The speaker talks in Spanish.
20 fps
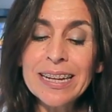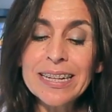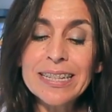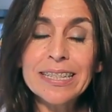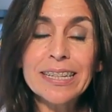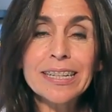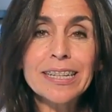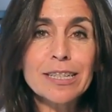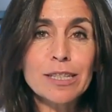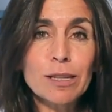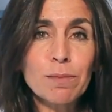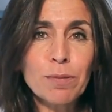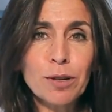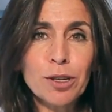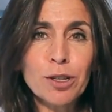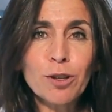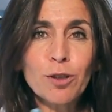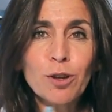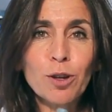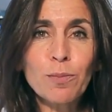Si en este
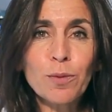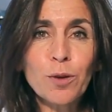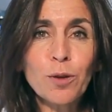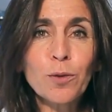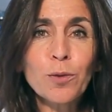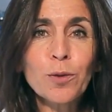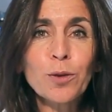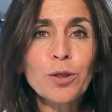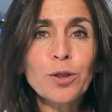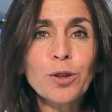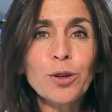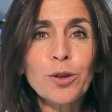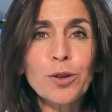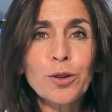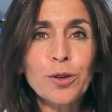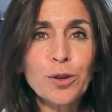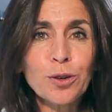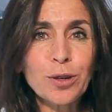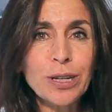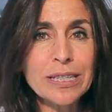periodo el producto
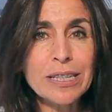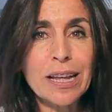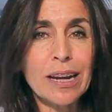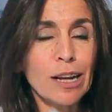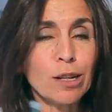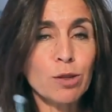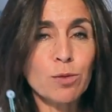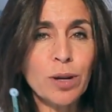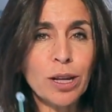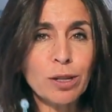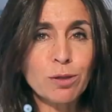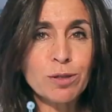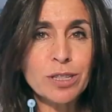no está a la altura de